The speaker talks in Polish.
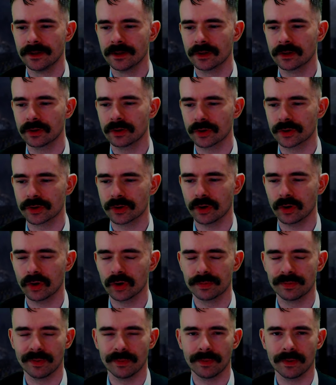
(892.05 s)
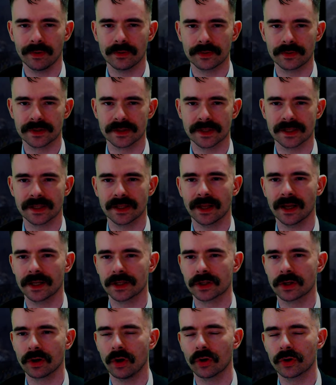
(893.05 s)
ktoś kogoś próbował się
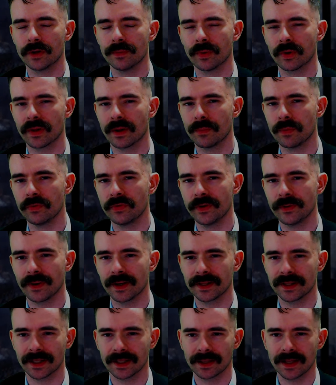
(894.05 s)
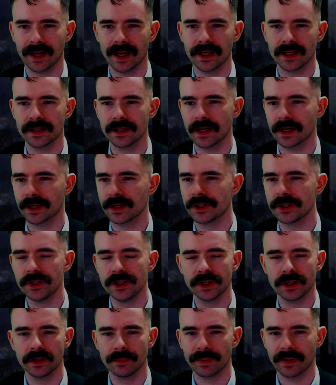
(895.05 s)
zastanawiać, o kim ona mówiła i tak dalej, jakieś
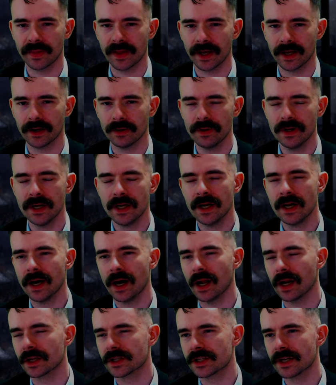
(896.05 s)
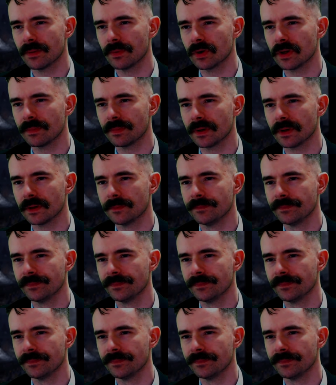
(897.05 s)
niki padają, ale czemu niby